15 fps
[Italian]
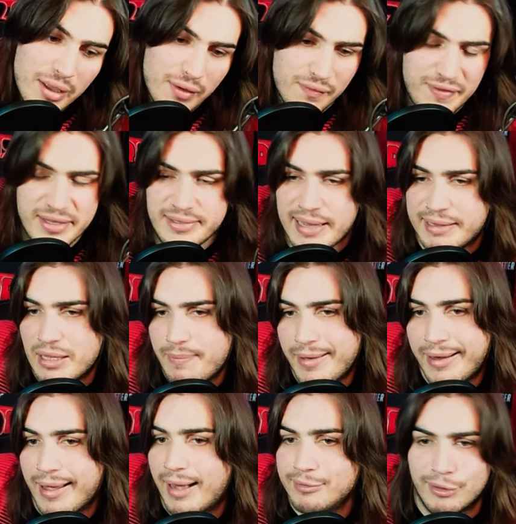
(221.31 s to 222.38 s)
vi siete
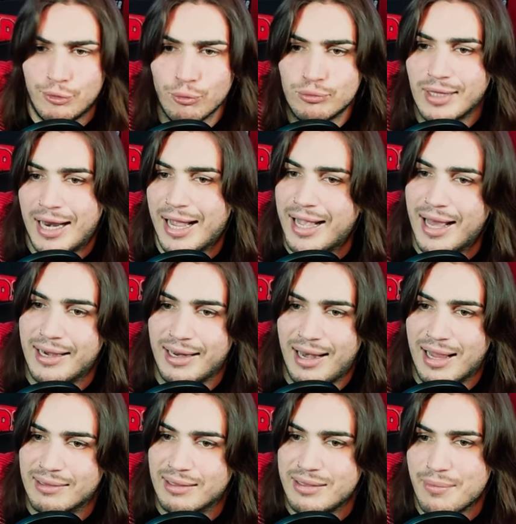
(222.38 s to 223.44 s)
beccati tutta la
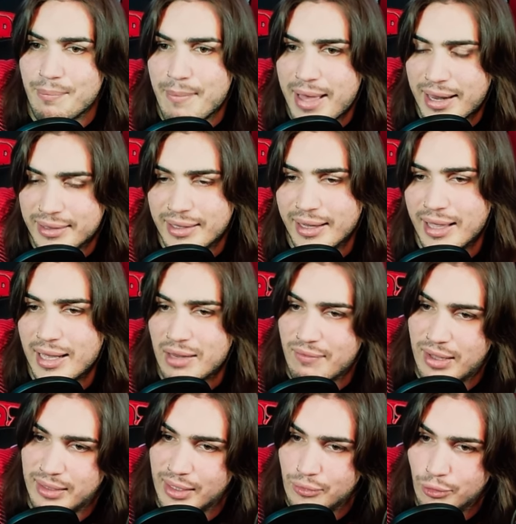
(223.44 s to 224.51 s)
carrellata di merda che è
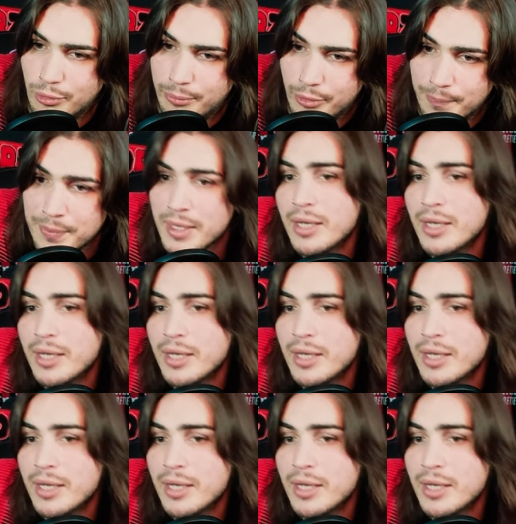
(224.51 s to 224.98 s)
arrivata dopo.